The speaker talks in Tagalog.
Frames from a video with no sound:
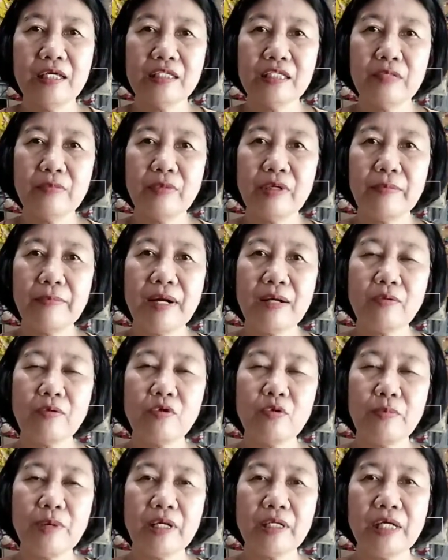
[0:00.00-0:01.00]
sa mga bago ko
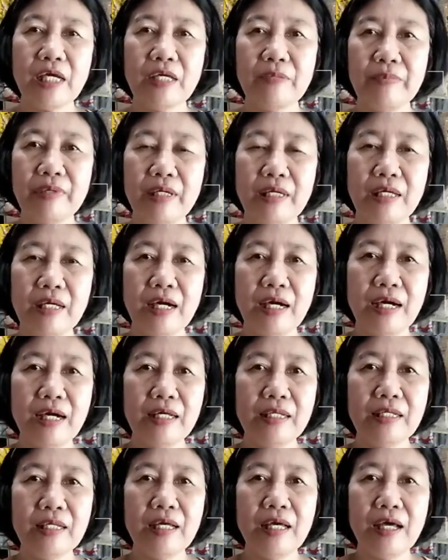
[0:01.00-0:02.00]
pang
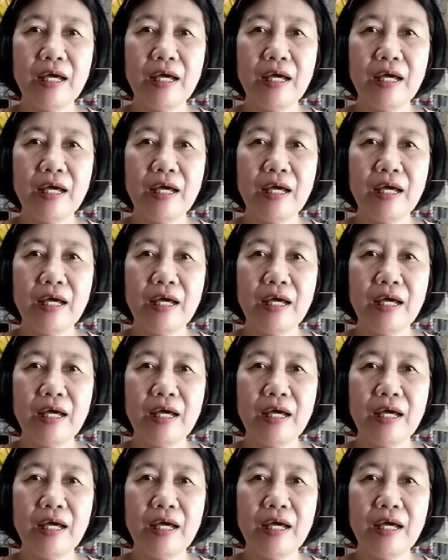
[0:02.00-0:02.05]
kaibigan,